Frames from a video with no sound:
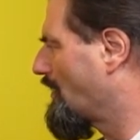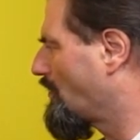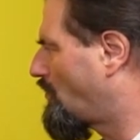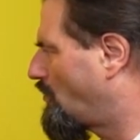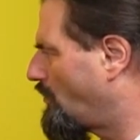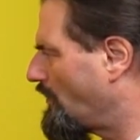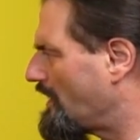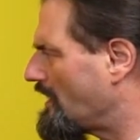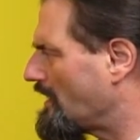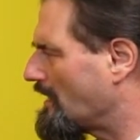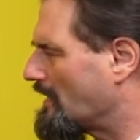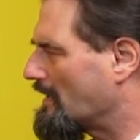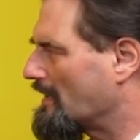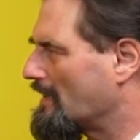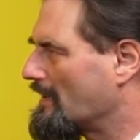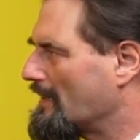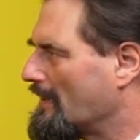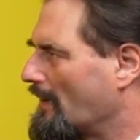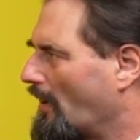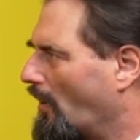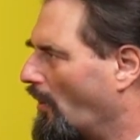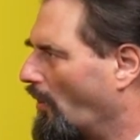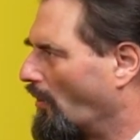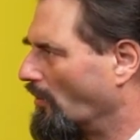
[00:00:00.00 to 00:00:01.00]

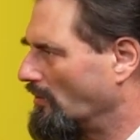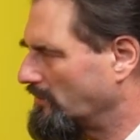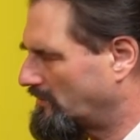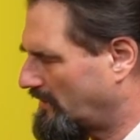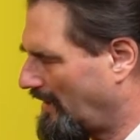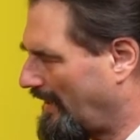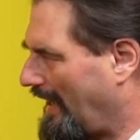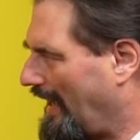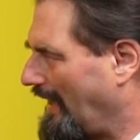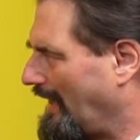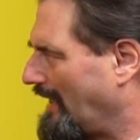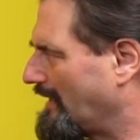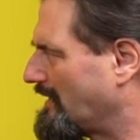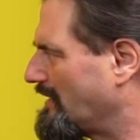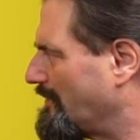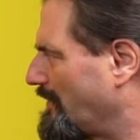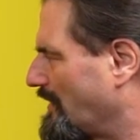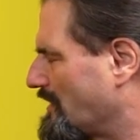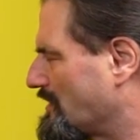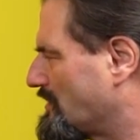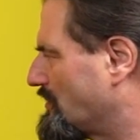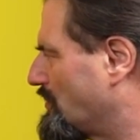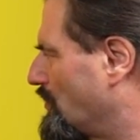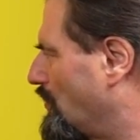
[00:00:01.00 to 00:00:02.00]
Qui, oltre alla
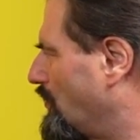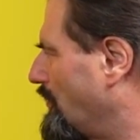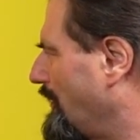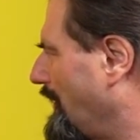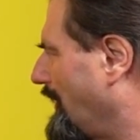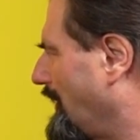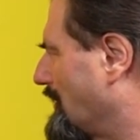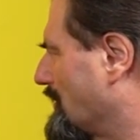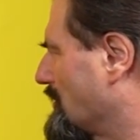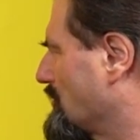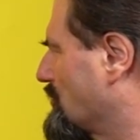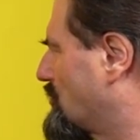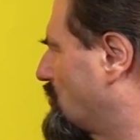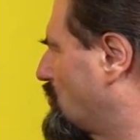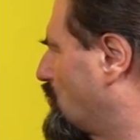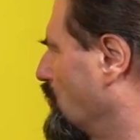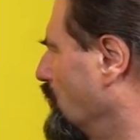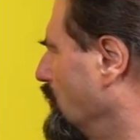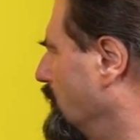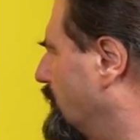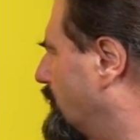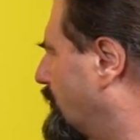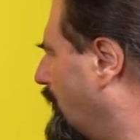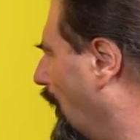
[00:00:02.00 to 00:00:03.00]
dimensione
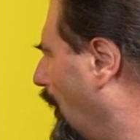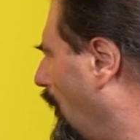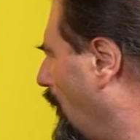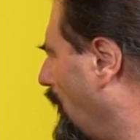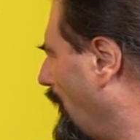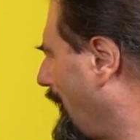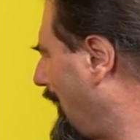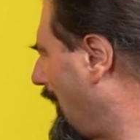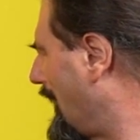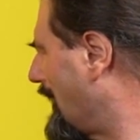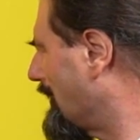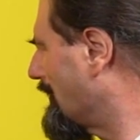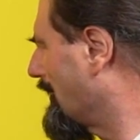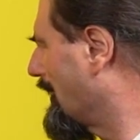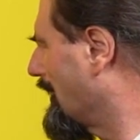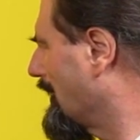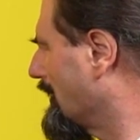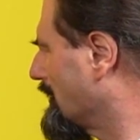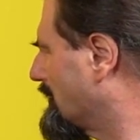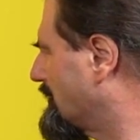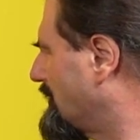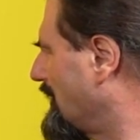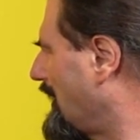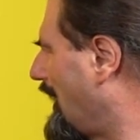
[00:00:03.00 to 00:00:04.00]

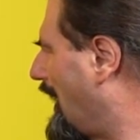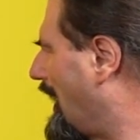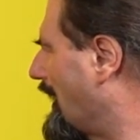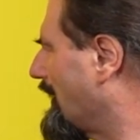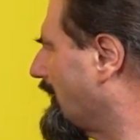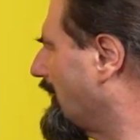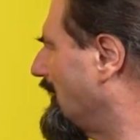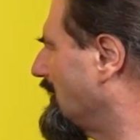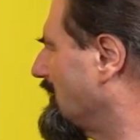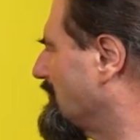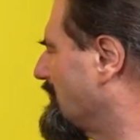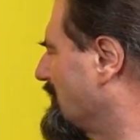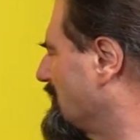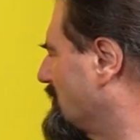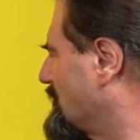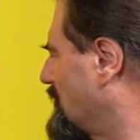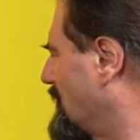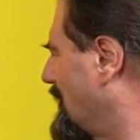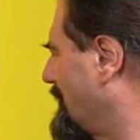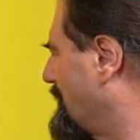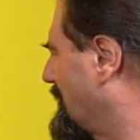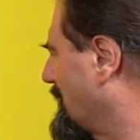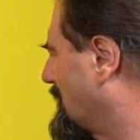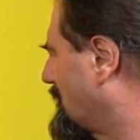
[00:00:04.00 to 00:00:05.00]
scultorea, c'è anche la
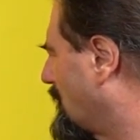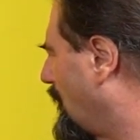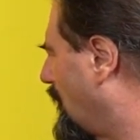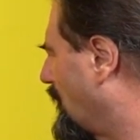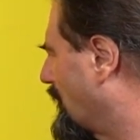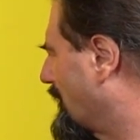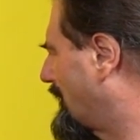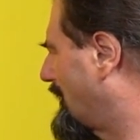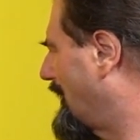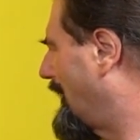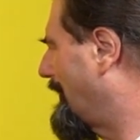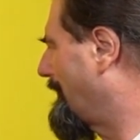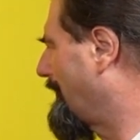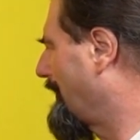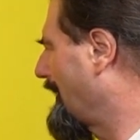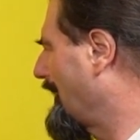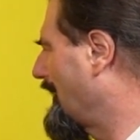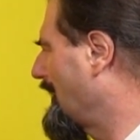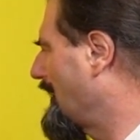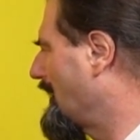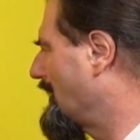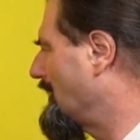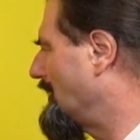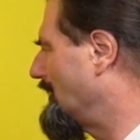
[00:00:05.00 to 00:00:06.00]
dimensione pittorica.
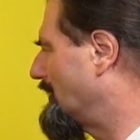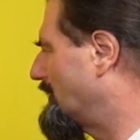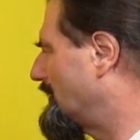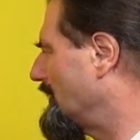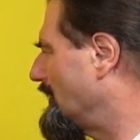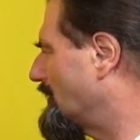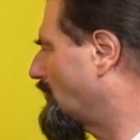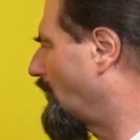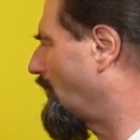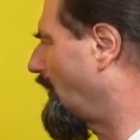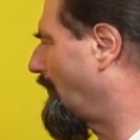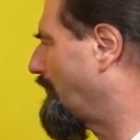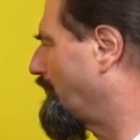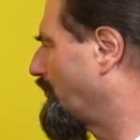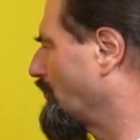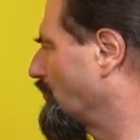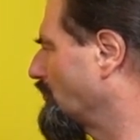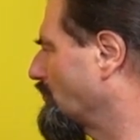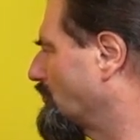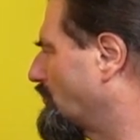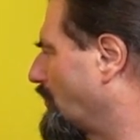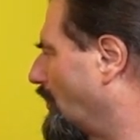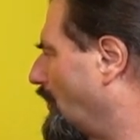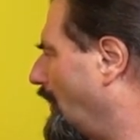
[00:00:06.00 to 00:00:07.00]
Il titolo
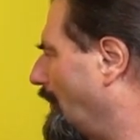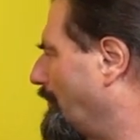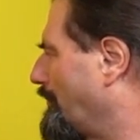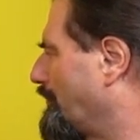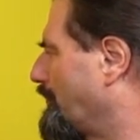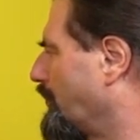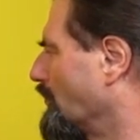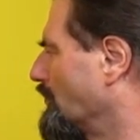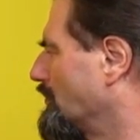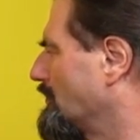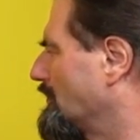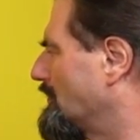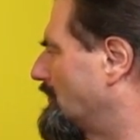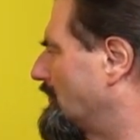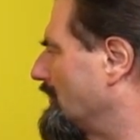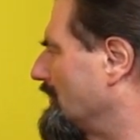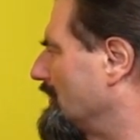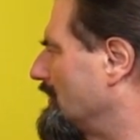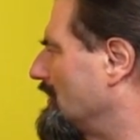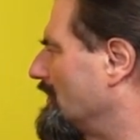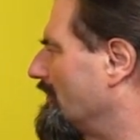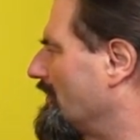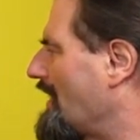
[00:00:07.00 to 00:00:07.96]
appunto Punti di